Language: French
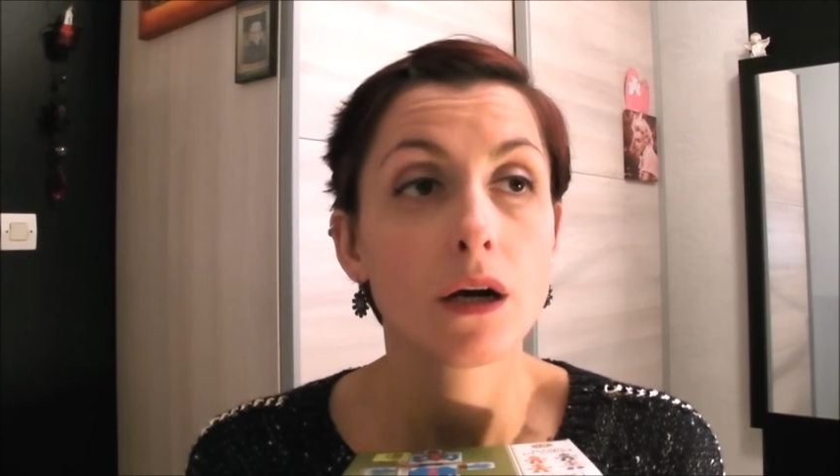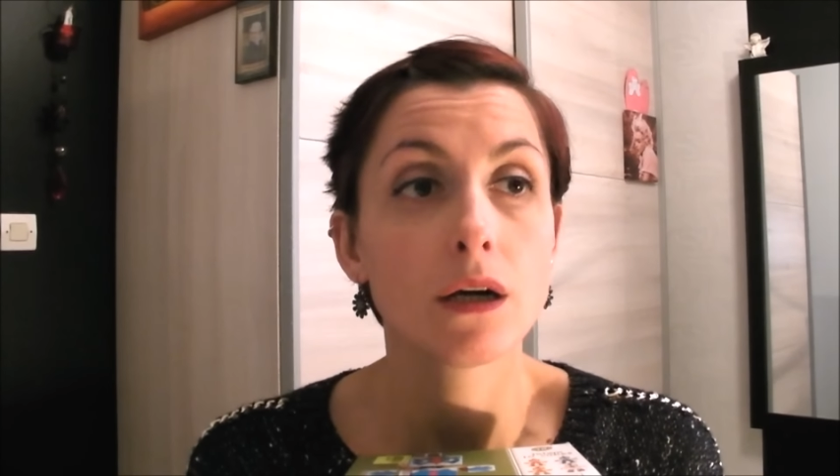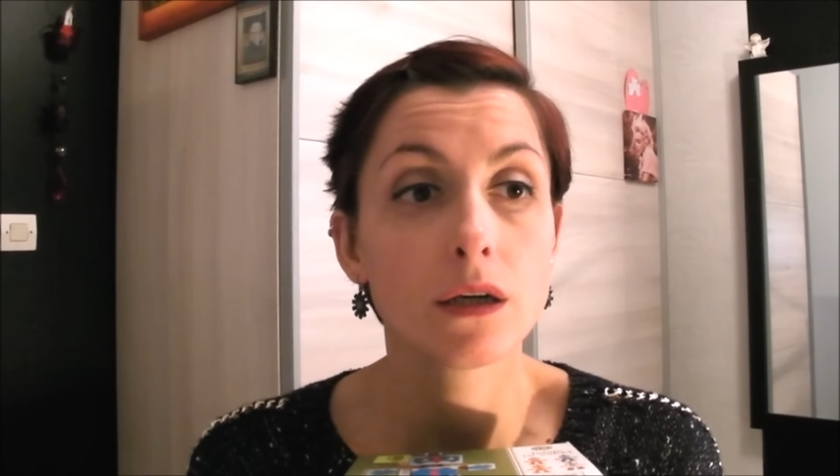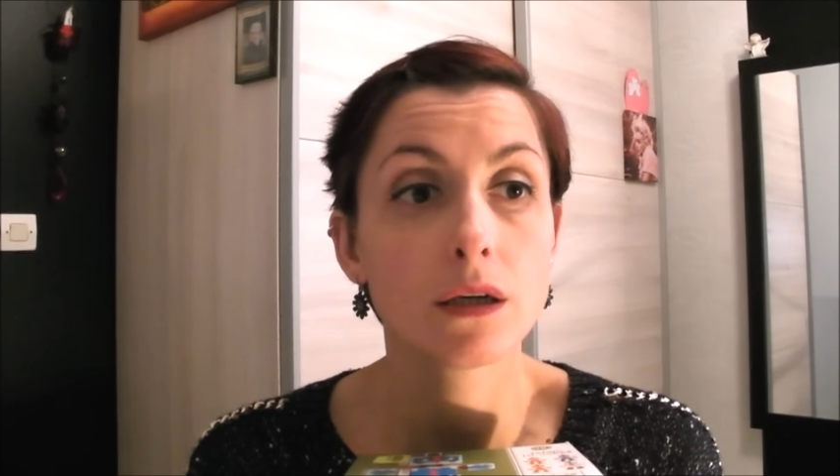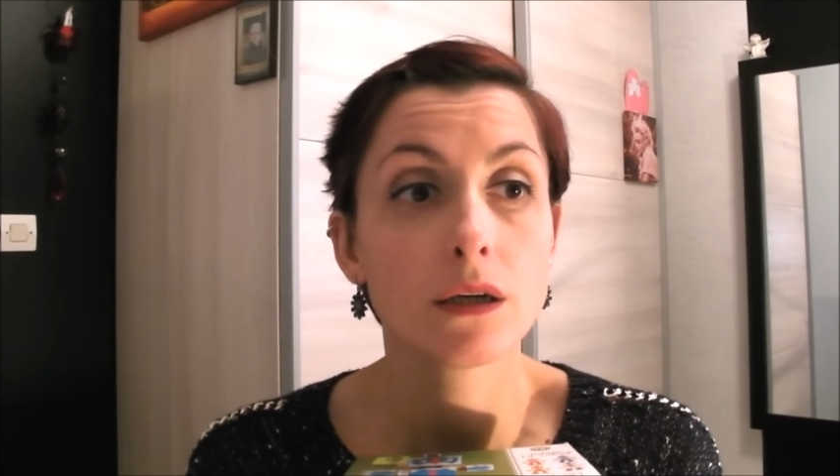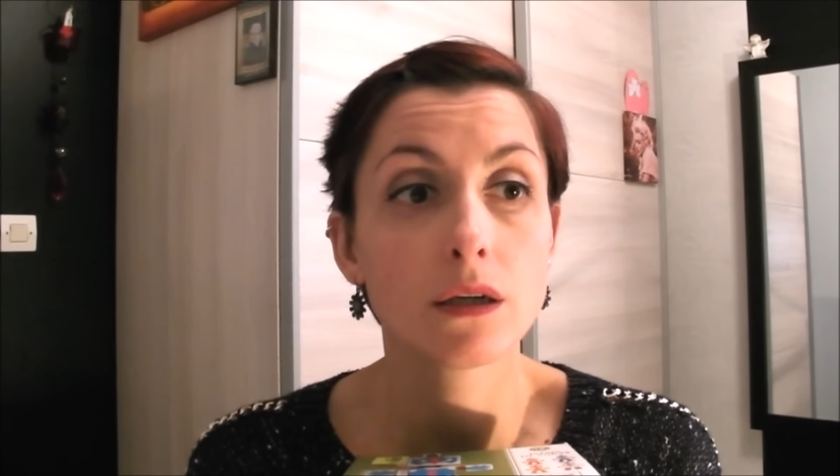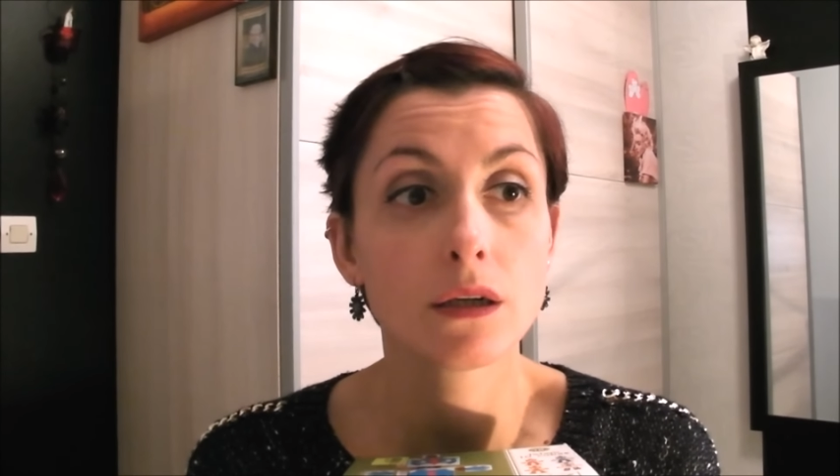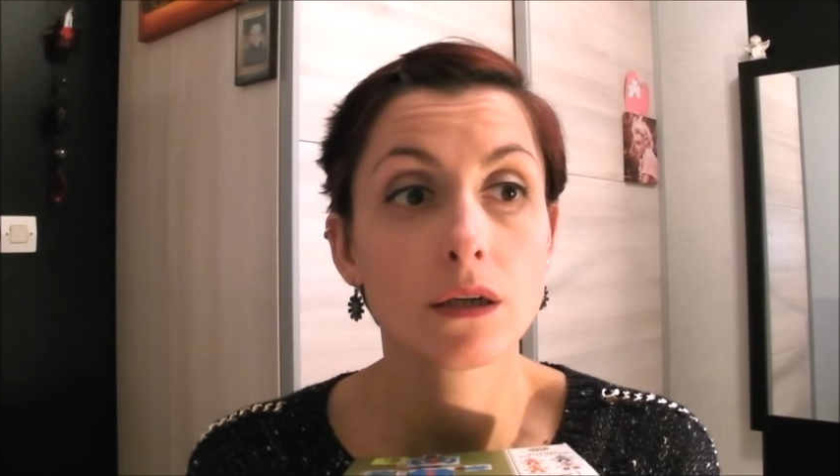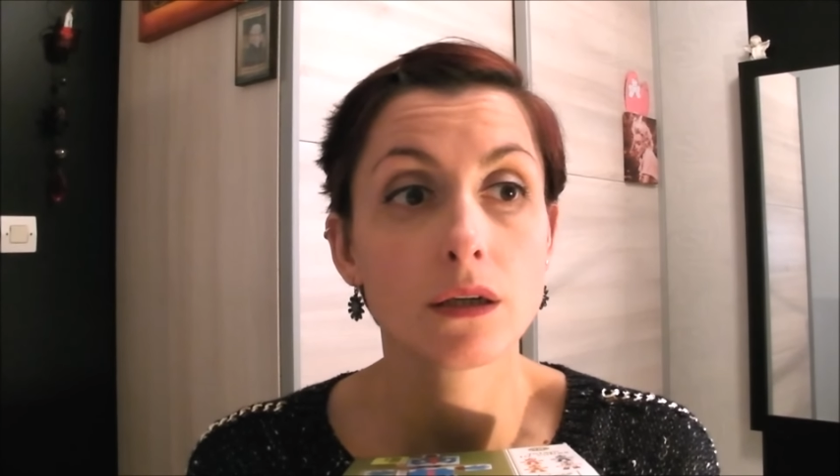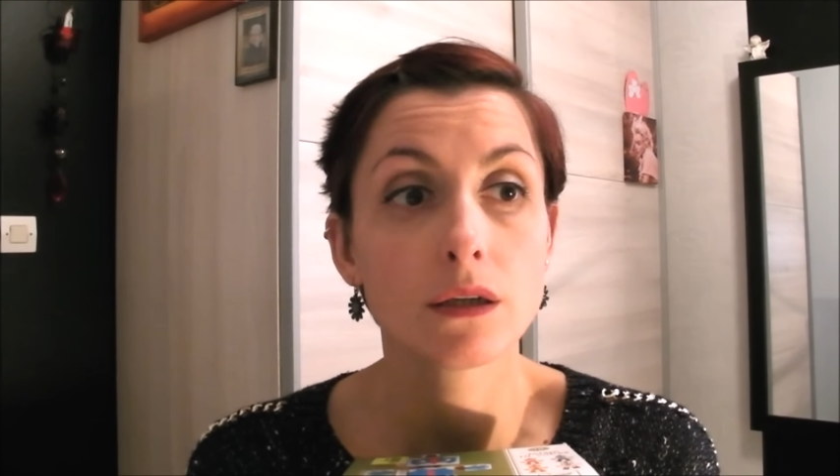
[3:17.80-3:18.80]

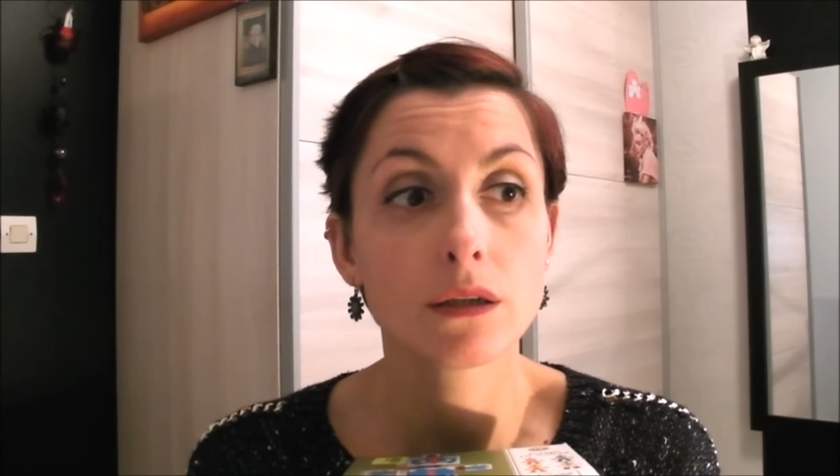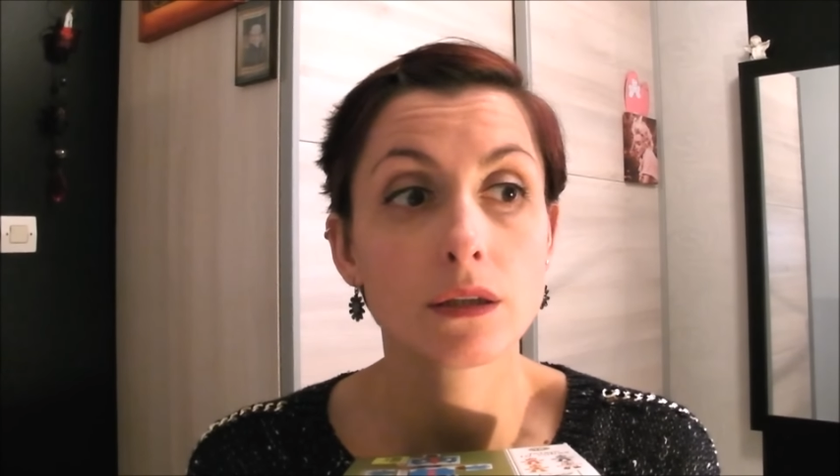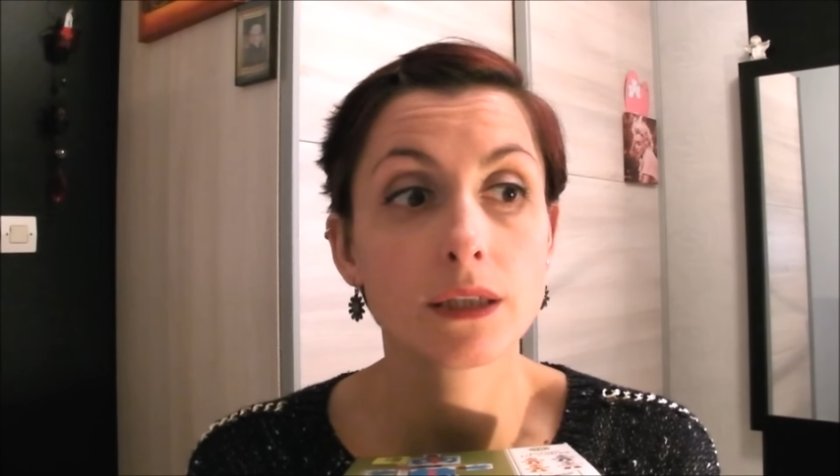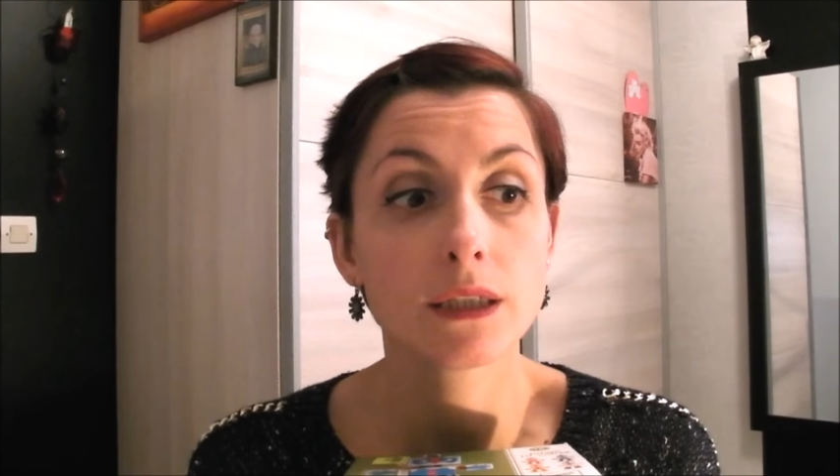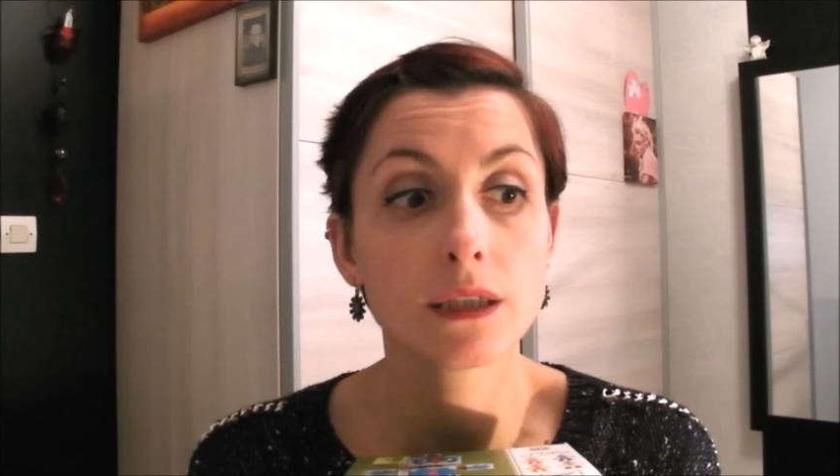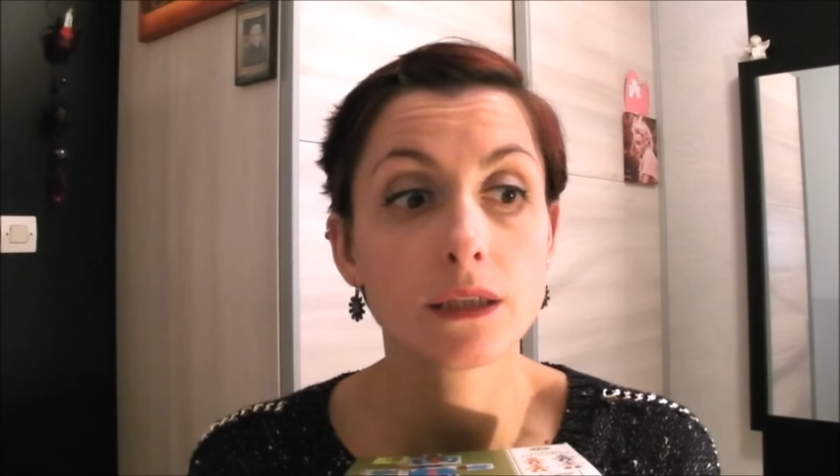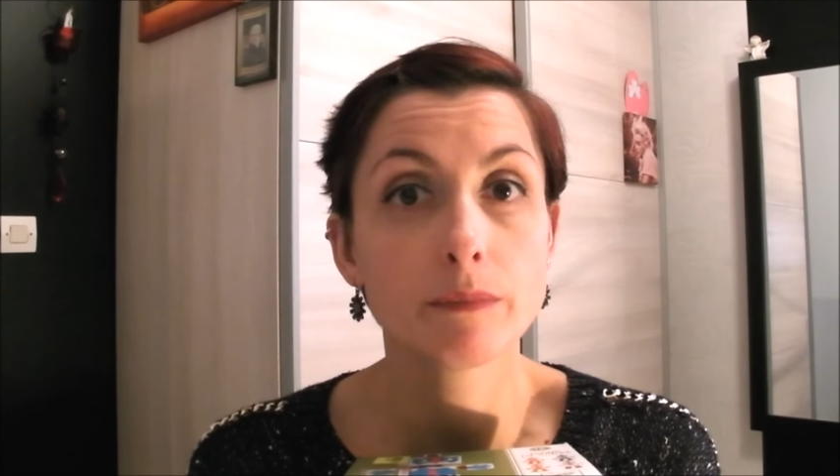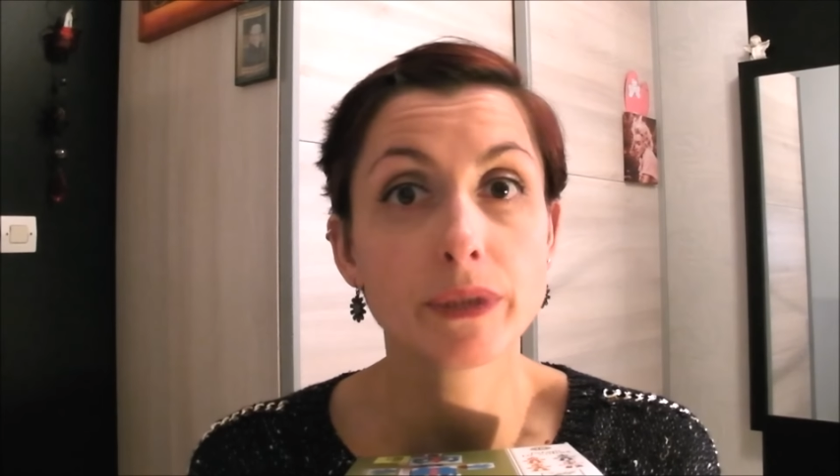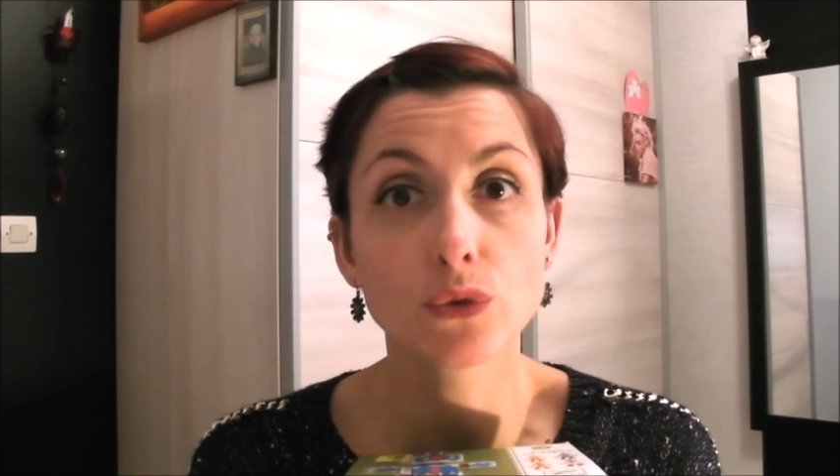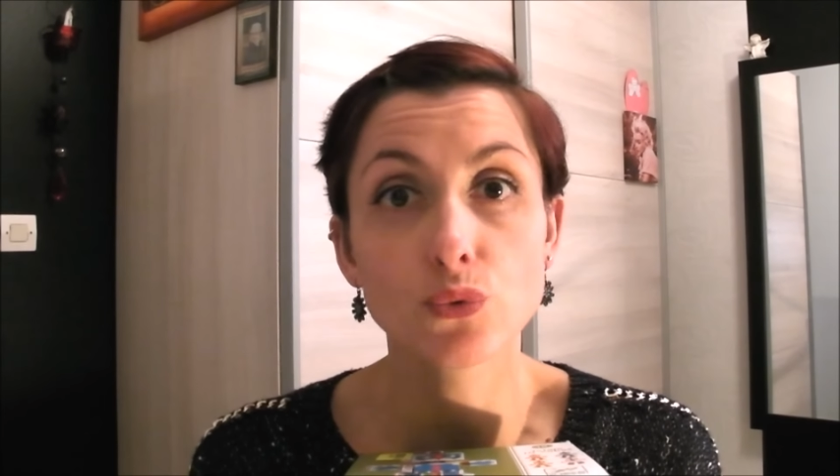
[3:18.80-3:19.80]
Euh, mes